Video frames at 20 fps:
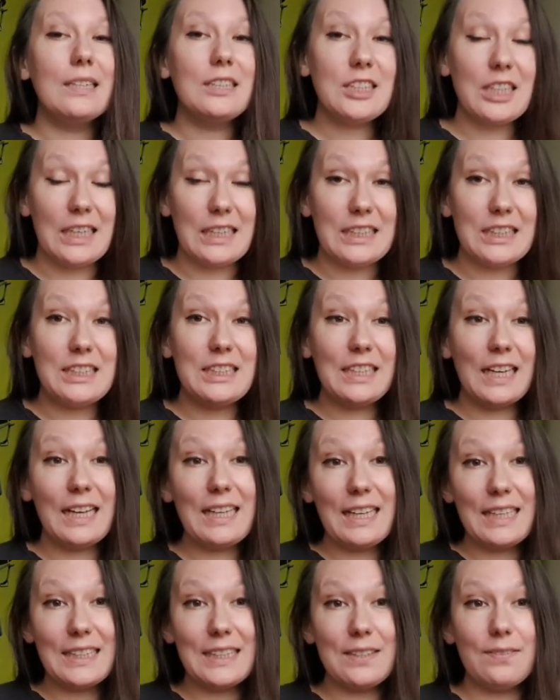Cześć, ja
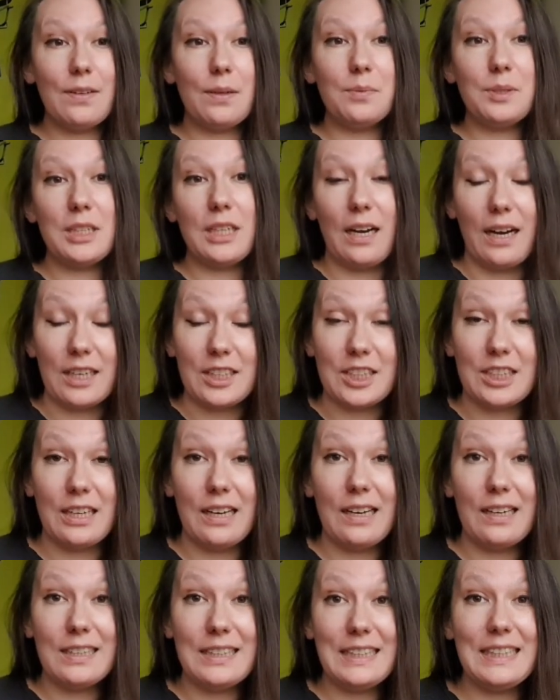nazywam się
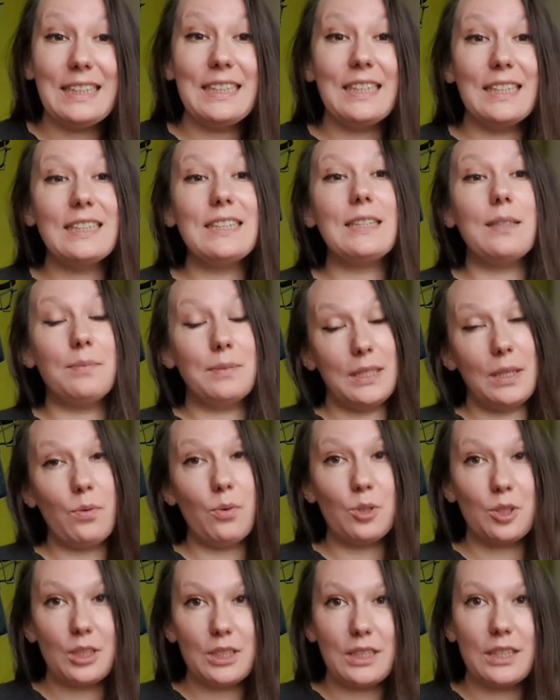Asia i jestem
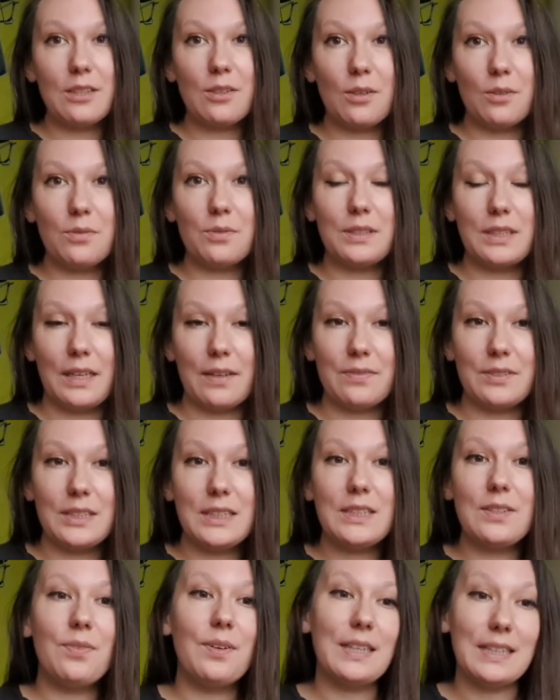założycielką
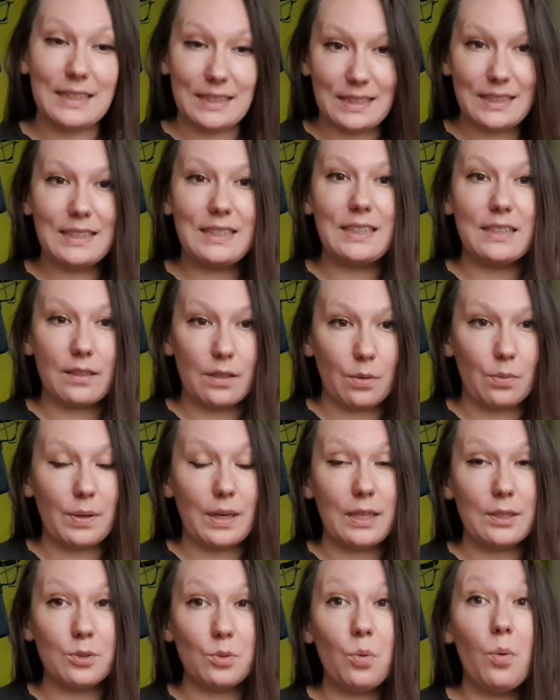wydawnictwa Języczni
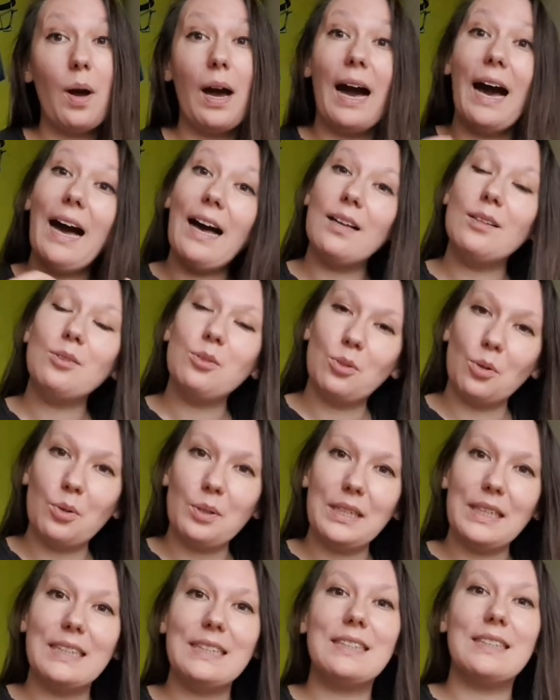Kaukazu, a to
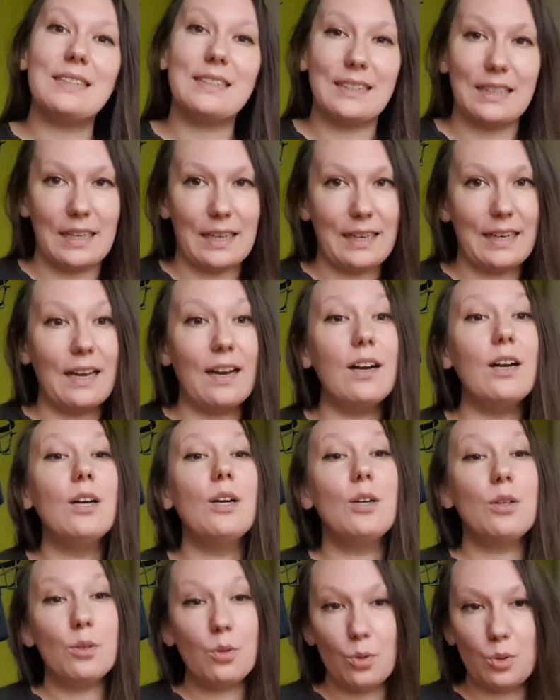jest seria
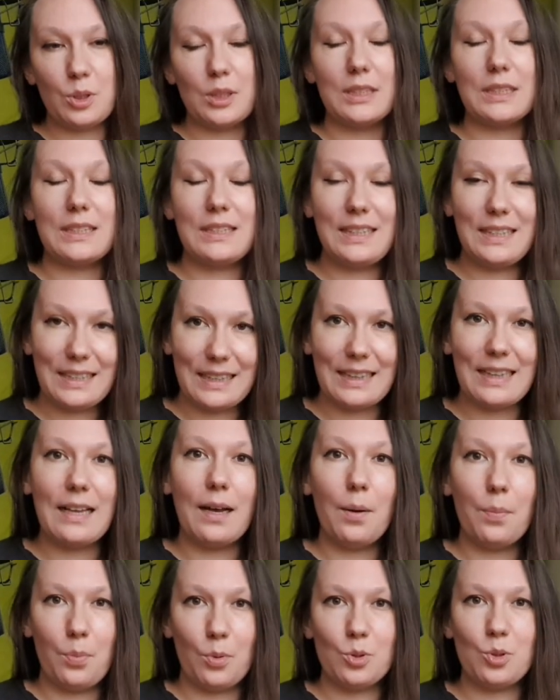gruziński
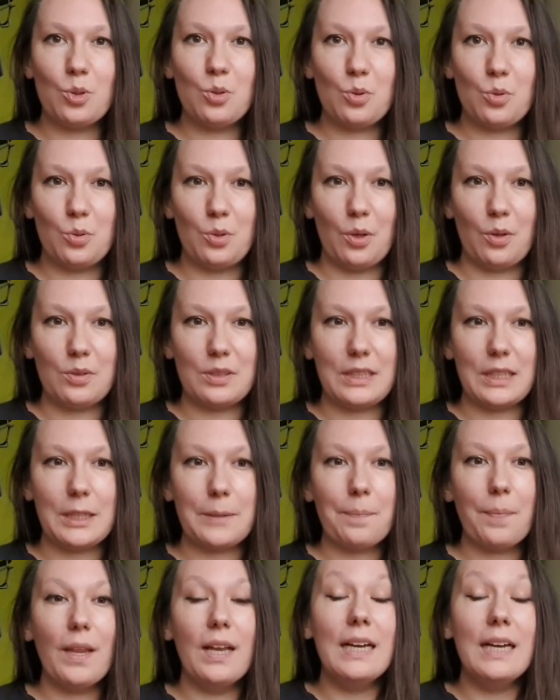dla początkujących.